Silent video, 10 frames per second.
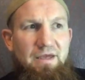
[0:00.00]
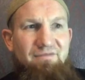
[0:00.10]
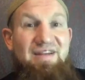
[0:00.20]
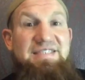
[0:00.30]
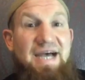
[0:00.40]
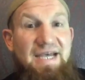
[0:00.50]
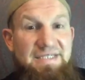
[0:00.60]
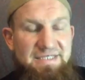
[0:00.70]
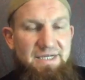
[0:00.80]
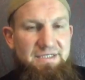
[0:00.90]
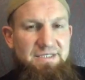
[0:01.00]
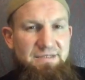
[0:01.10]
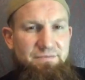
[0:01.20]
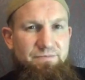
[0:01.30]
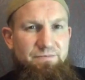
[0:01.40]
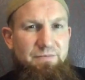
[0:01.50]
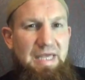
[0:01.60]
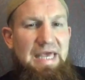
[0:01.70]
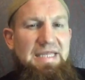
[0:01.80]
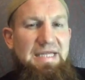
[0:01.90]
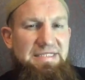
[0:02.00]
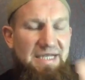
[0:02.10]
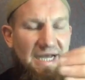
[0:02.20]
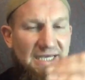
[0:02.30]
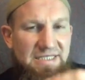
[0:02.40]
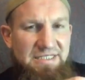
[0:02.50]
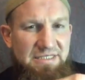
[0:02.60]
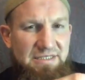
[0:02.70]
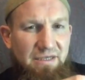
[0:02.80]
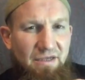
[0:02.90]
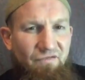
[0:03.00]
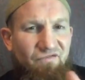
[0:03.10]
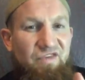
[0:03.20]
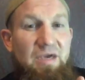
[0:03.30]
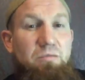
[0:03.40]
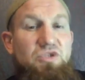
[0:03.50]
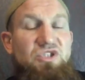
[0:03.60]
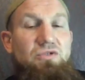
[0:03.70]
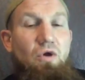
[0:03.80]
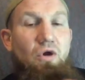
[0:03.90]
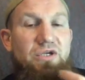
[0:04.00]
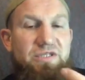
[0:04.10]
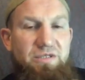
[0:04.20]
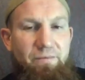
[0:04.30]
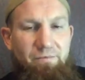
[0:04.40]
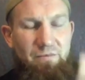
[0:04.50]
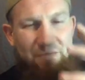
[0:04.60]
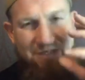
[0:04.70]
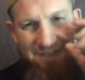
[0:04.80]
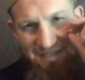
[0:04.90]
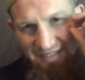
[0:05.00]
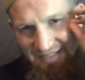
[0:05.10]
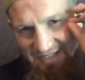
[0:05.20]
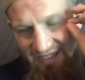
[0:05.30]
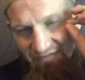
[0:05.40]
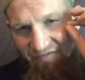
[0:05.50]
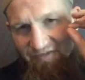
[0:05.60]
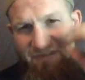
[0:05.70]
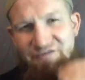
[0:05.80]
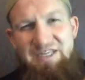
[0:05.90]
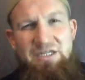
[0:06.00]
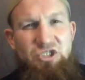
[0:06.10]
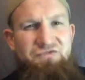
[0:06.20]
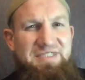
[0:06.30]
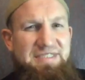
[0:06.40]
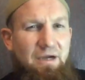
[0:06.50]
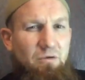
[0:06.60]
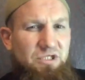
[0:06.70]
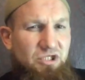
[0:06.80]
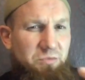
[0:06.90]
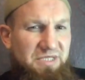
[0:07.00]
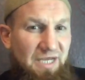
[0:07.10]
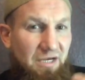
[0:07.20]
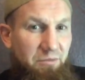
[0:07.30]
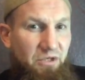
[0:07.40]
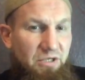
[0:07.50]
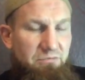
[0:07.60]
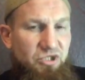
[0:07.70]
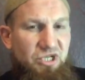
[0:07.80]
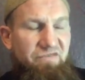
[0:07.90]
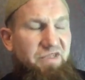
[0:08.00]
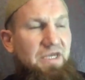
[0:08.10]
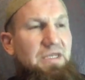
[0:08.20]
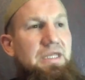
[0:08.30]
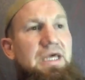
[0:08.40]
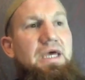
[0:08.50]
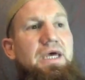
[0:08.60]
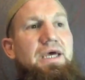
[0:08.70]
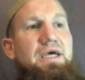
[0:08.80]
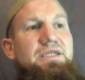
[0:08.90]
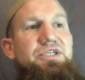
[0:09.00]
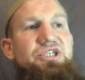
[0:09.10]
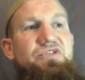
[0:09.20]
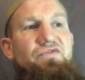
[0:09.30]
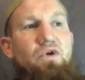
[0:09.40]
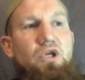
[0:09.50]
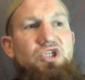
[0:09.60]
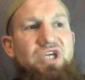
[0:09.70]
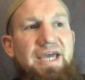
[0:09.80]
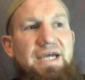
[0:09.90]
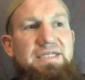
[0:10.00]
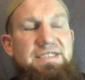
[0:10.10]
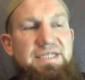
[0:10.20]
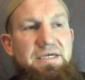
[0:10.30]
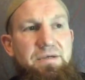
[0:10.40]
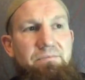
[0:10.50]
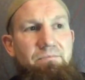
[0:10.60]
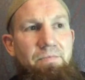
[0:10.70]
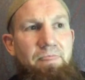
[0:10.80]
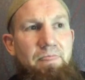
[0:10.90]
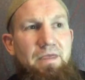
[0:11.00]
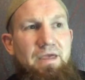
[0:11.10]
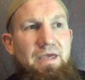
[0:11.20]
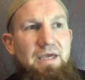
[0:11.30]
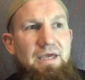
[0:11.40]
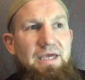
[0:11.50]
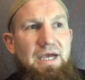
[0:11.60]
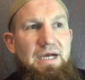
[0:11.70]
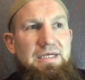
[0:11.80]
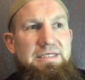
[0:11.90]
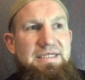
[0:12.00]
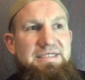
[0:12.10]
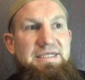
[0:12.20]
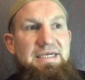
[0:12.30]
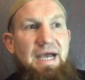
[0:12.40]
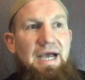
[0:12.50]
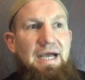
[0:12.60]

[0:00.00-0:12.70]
Was heißt das? Das heißt, wir müssen heute, das ist etwas, was viele Geschwister auch, die sich mit Talabul Ilm beschäftigen, nicht so wirklich realisieren, ja, dass sie